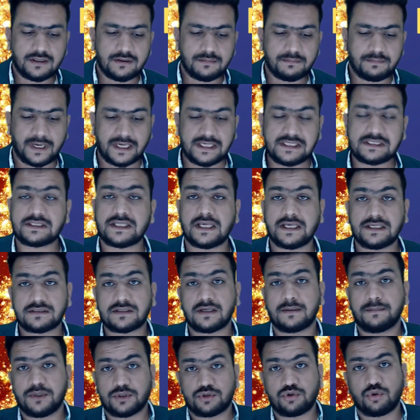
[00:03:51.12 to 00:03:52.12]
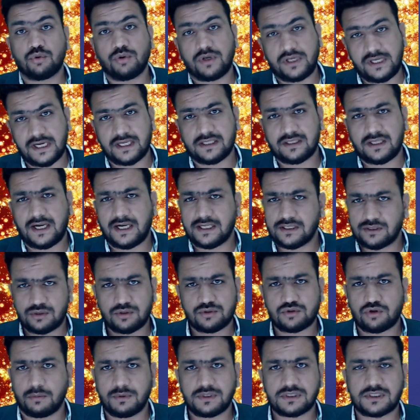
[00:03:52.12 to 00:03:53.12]
बाईस तेईस से हमने शुरू किया था आज तो
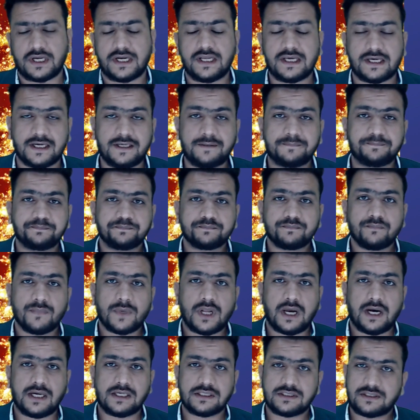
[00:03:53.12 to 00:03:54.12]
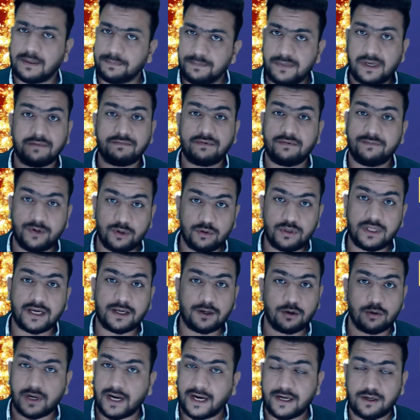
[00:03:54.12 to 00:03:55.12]
चौबीस तारीख है जब भी आप ये वीडियो देख
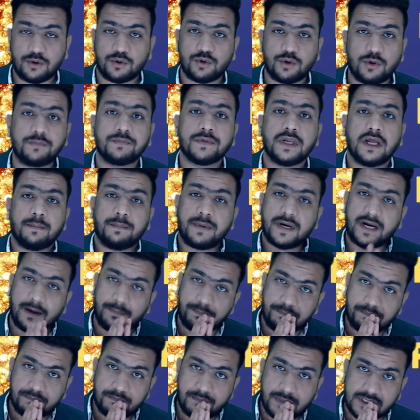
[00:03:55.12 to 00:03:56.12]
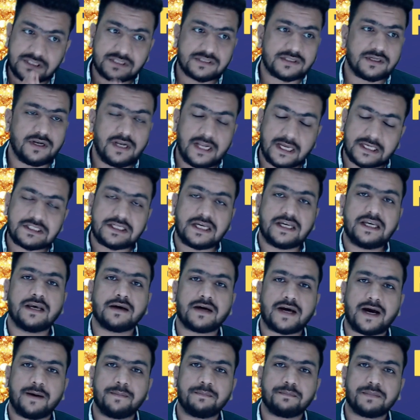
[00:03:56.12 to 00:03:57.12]
रहे हो आई डोंट नो बट आप बस लग जाइए
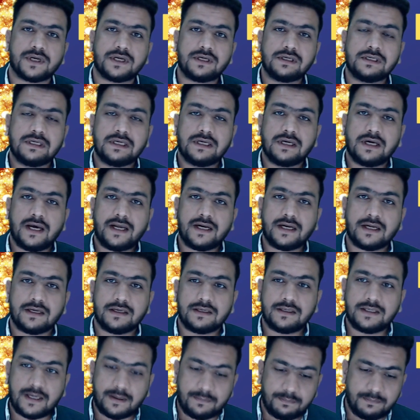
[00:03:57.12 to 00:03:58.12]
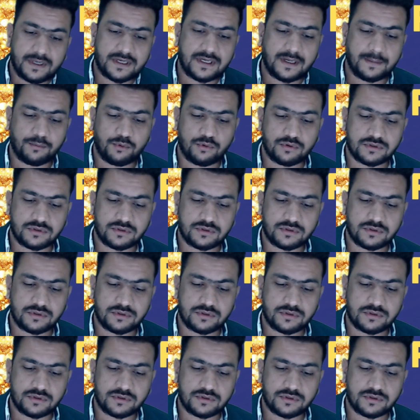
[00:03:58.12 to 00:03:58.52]
काम पर है ना नंबर आपको